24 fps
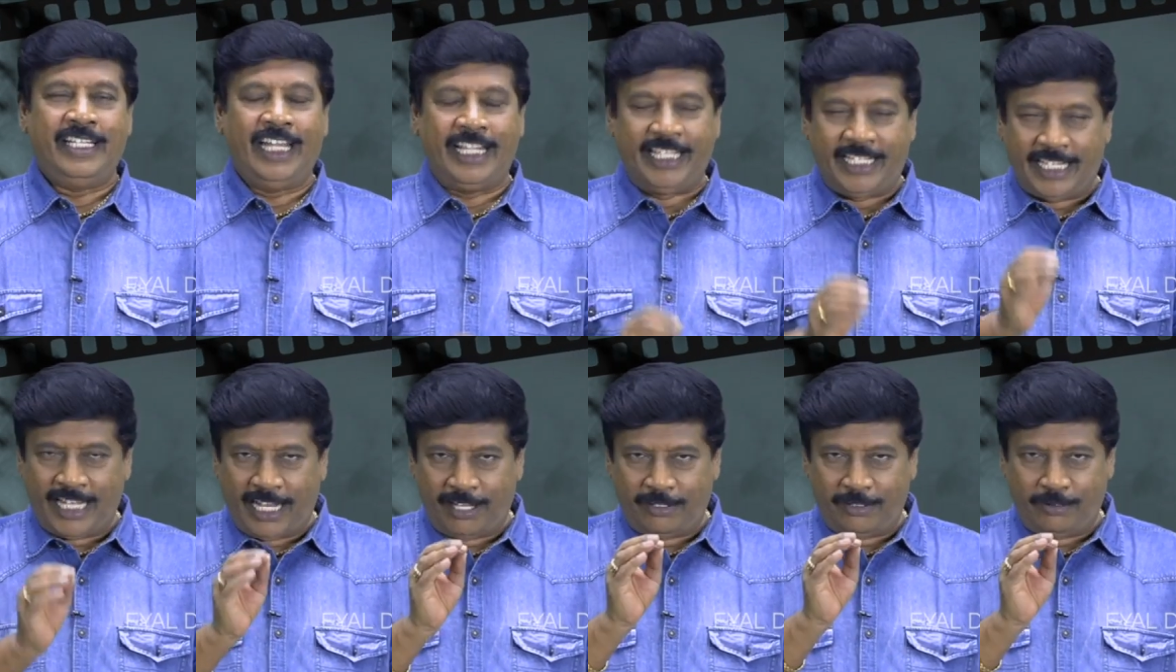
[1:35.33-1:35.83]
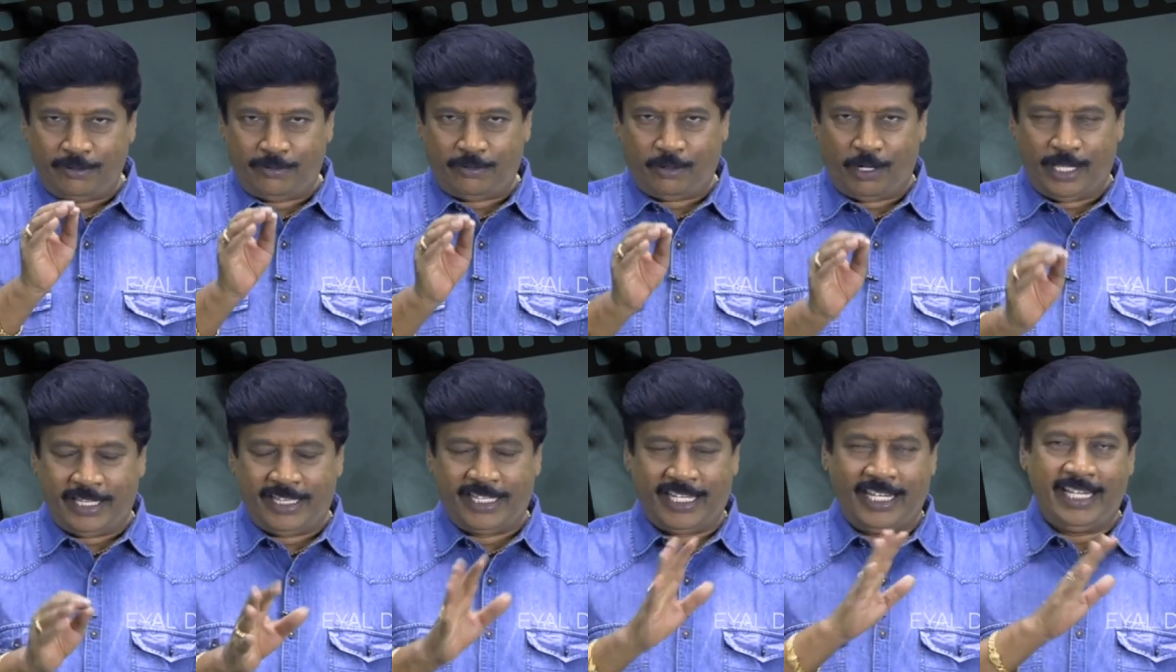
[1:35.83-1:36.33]
எட்டாவது
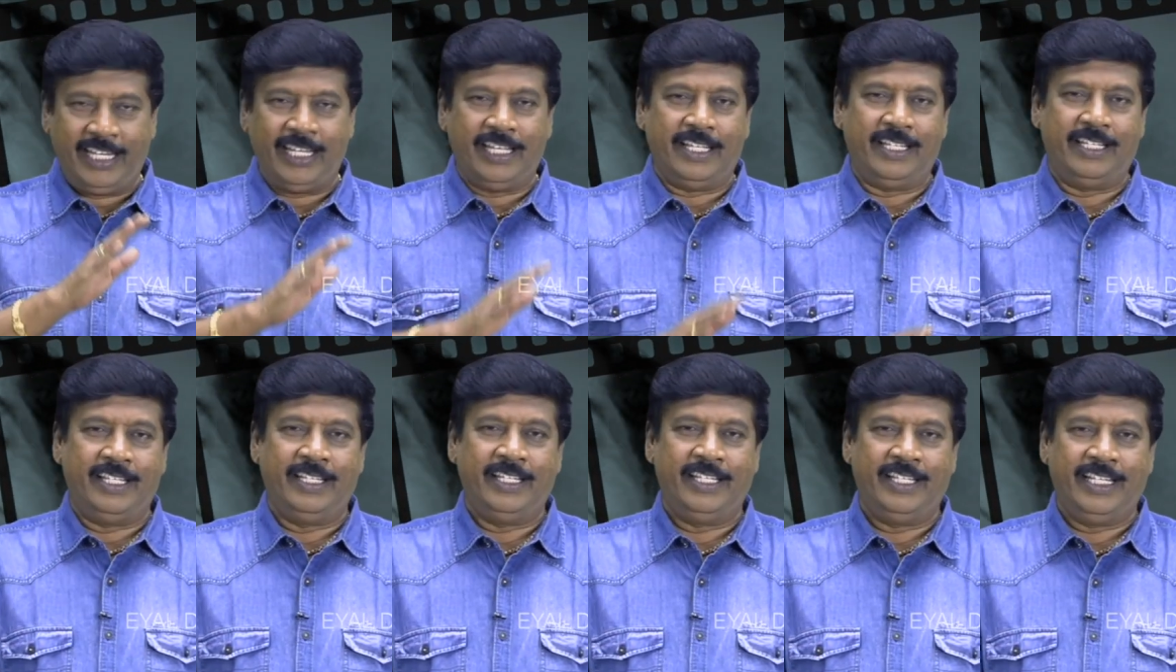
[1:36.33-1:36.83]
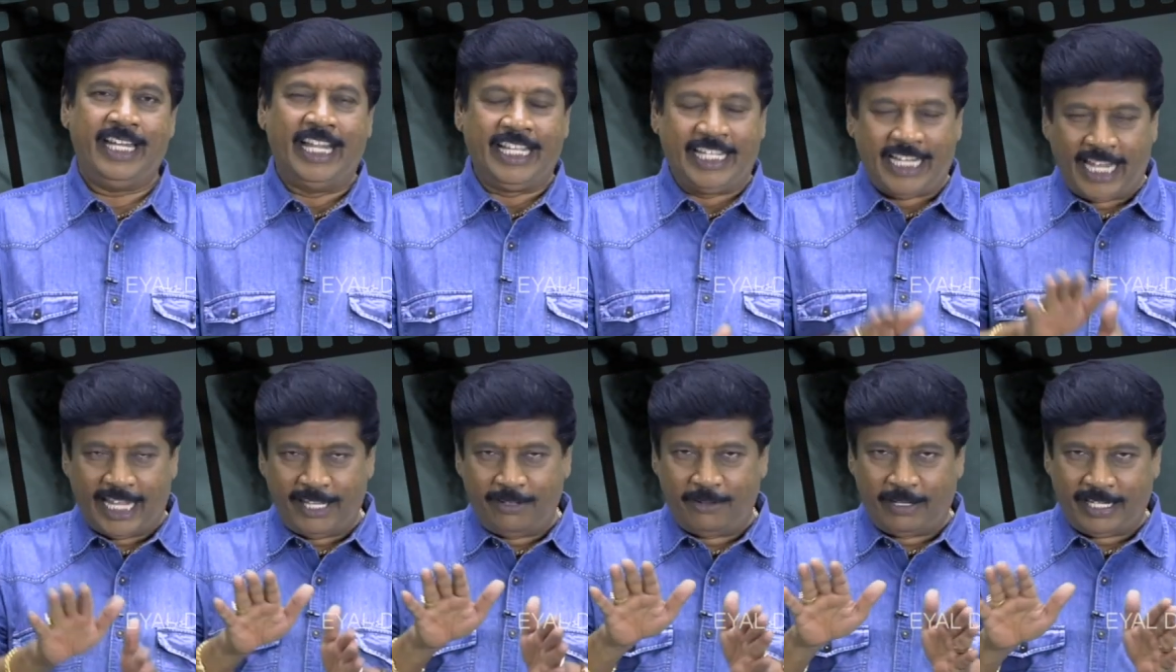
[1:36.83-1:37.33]
குழந்தை
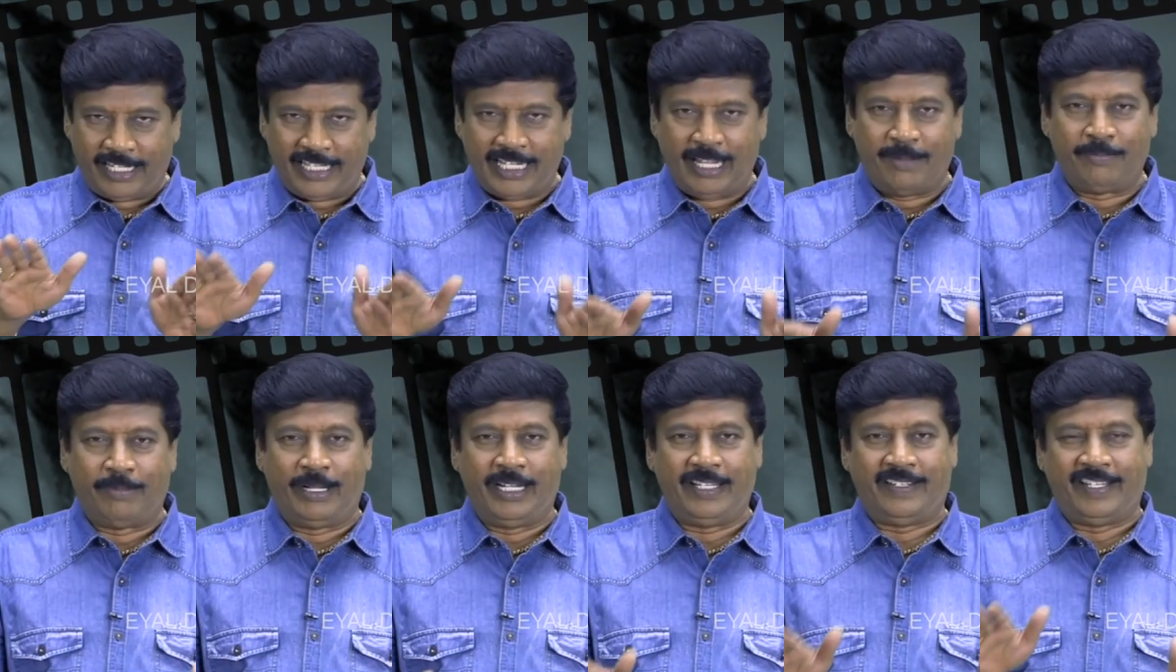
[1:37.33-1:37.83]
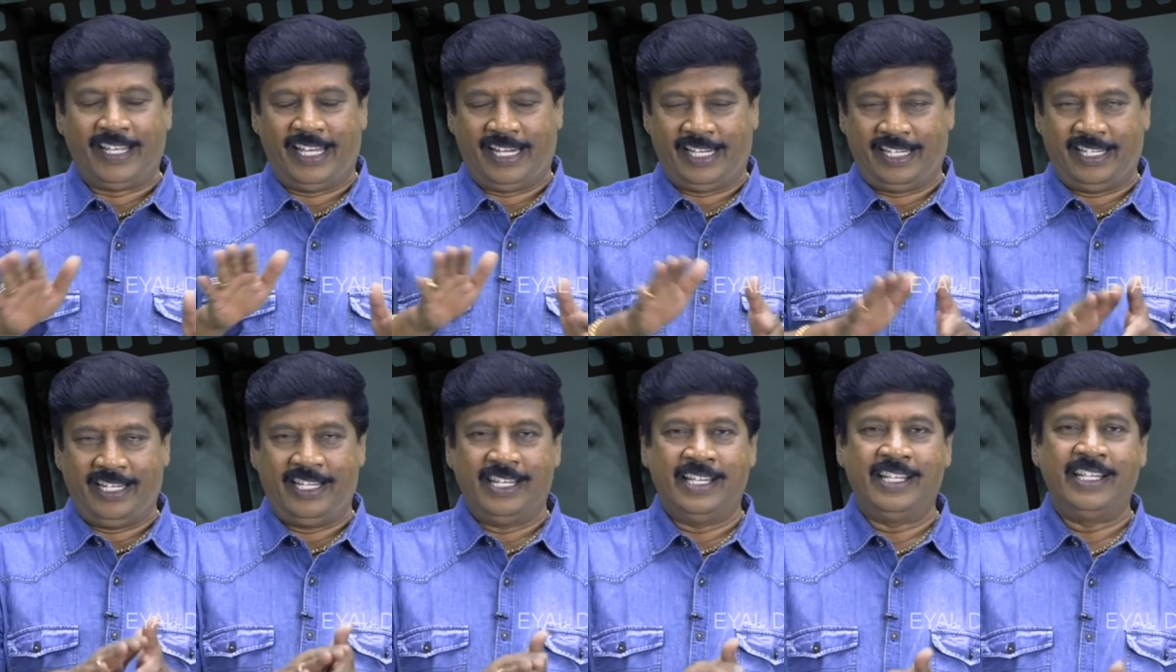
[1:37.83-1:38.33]
எட்டாவது வரைக்கும் தான் படித்தார்